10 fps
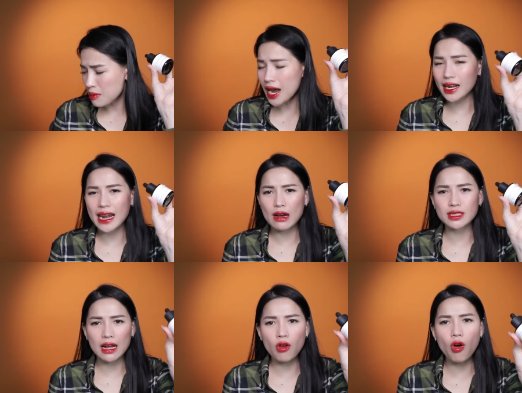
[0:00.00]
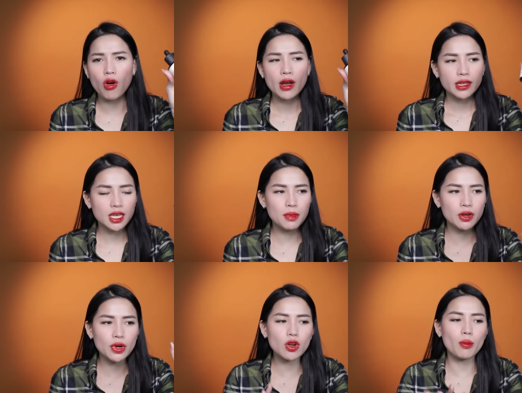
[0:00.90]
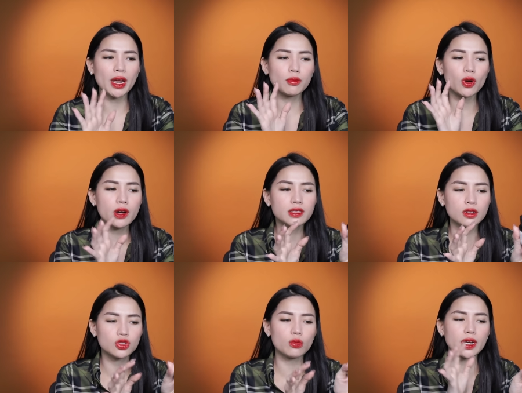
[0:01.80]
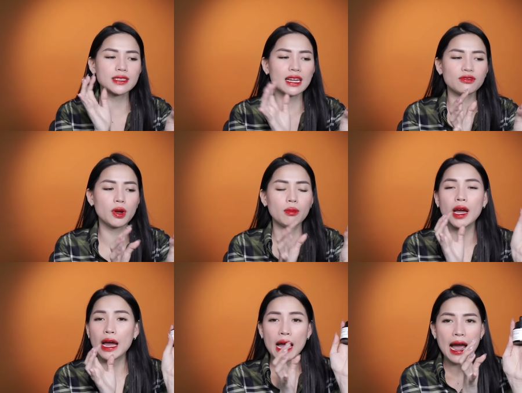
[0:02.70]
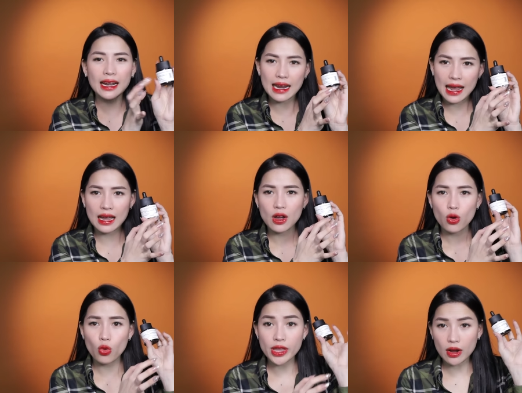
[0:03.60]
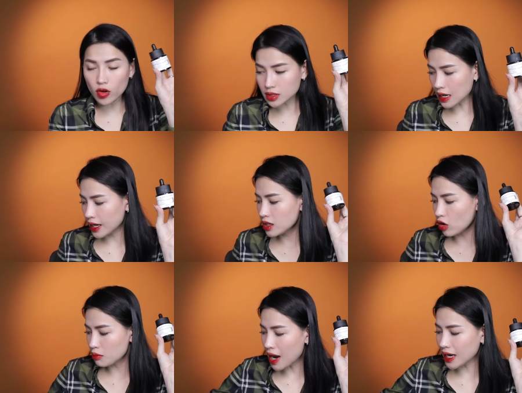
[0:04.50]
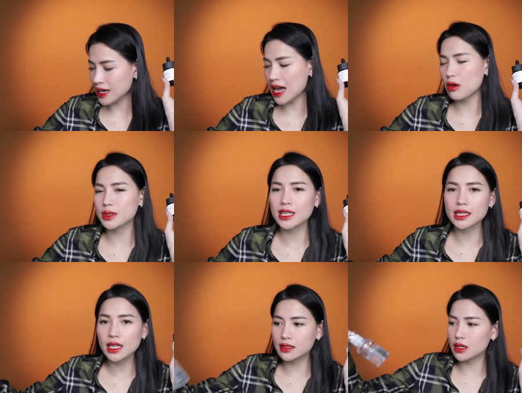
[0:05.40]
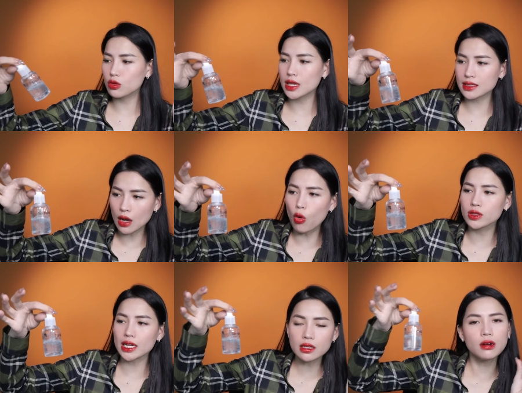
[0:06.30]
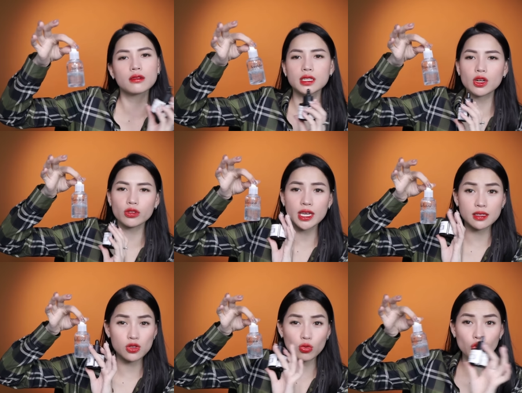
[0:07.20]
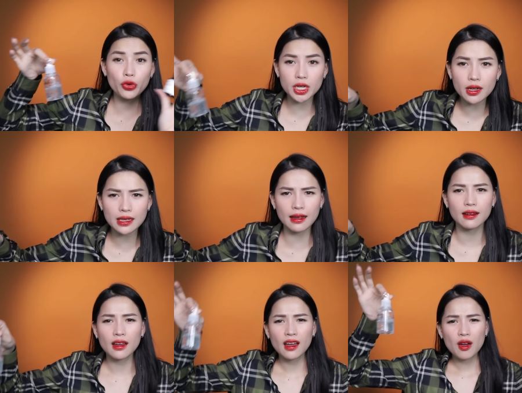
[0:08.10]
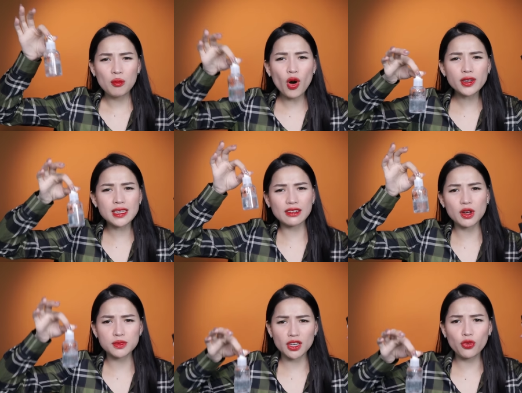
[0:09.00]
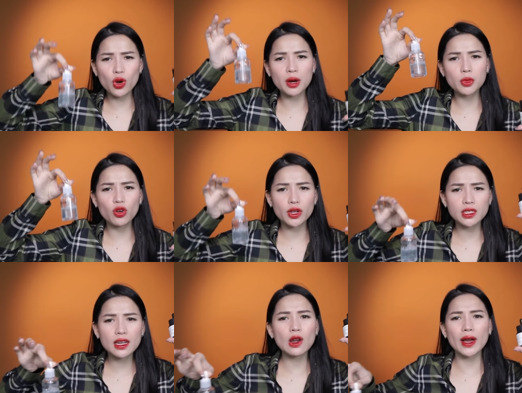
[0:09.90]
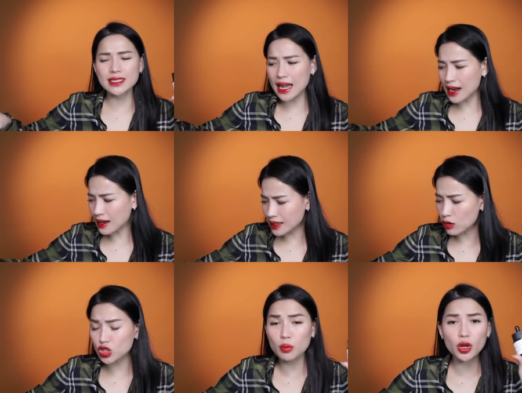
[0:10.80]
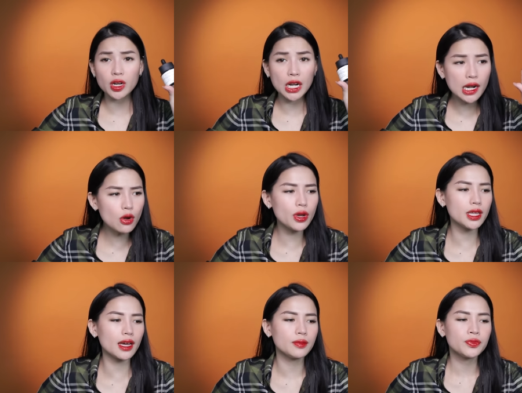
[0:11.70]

Bạn nào da khô thì mình recommend mọi người sử dụng cái sản phẩm HA của nhà COSRX, còn bạn nào da thiên dầu, da thường thì có thể sử dụng Torriden nhé. Mỗi sản phẩm sẽ phù hợp đối với những cái loại da khác nhau, cho mọi người lưu ý nha.